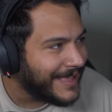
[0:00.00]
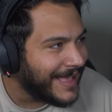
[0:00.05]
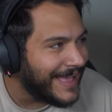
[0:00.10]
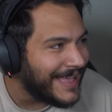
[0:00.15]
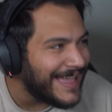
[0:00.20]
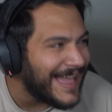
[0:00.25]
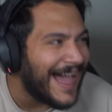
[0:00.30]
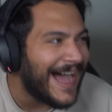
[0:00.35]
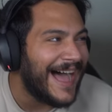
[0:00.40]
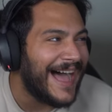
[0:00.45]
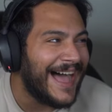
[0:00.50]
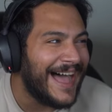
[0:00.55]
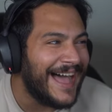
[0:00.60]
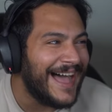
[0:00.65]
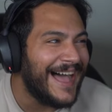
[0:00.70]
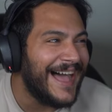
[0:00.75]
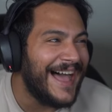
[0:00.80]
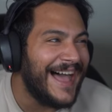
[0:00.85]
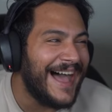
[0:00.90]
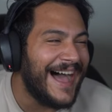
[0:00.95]
Ya
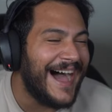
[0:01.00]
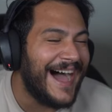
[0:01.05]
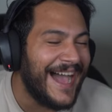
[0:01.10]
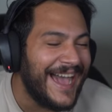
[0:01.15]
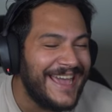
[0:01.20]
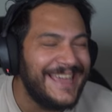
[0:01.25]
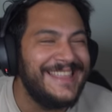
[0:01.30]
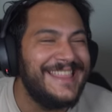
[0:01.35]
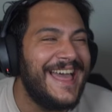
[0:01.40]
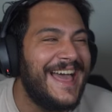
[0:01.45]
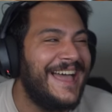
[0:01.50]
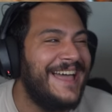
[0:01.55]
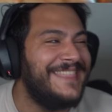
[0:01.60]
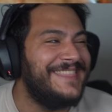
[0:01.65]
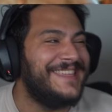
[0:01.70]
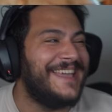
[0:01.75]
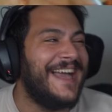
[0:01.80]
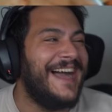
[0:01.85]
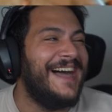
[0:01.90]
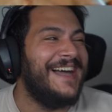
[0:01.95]
aynen
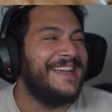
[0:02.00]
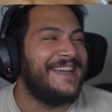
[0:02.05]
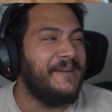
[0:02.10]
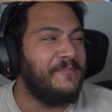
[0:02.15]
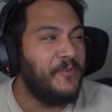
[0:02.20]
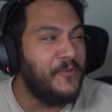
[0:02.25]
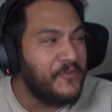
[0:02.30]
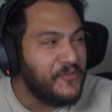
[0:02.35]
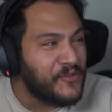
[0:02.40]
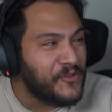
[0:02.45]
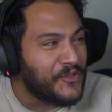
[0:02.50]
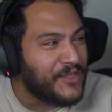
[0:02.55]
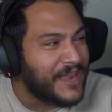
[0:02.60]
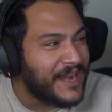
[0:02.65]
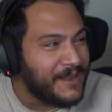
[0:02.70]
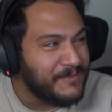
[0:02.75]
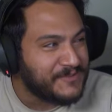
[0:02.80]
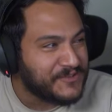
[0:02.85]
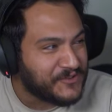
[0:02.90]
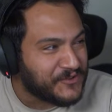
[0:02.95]
kanka. Bu
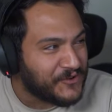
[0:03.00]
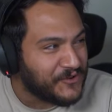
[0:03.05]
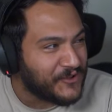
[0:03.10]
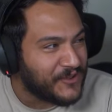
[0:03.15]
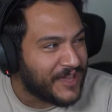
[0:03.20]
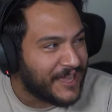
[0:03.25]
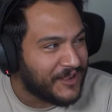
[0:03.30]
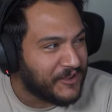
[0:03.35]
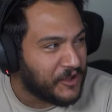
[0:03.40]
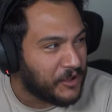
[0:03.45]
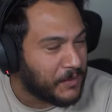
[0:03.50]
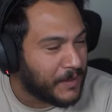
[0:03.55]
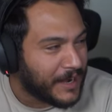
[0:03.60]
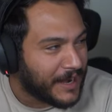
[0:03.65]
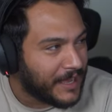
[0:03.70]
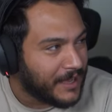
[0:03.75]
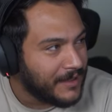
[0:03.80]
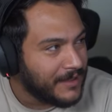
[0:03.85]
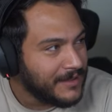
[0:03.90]
videoların hepsi kurgu geliyor bana.